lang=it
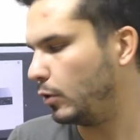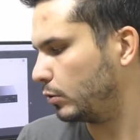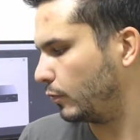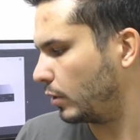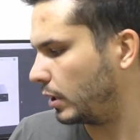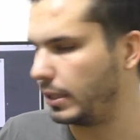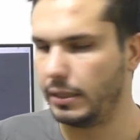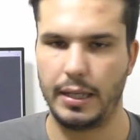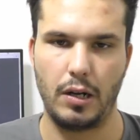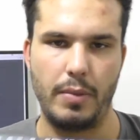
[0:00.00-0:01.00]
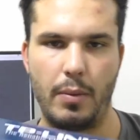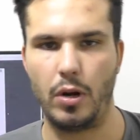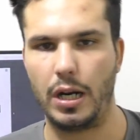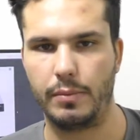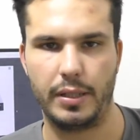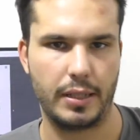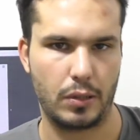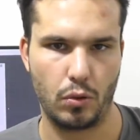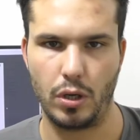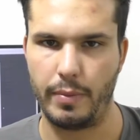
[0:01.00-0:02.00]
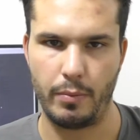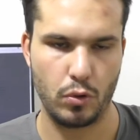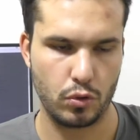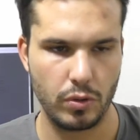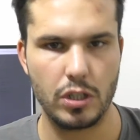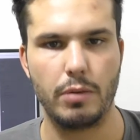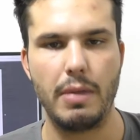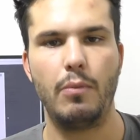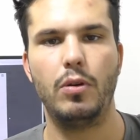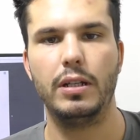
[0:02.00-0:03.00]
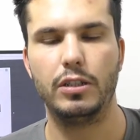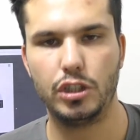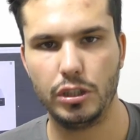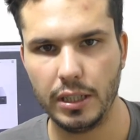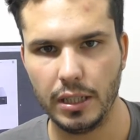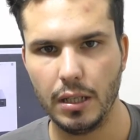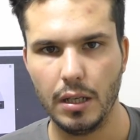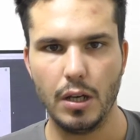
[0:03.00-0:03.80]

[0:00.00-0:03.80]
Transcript: molto fornita, all'interno abbiamo l'alimentatore, abbiamo lo switch, abbiamo il CD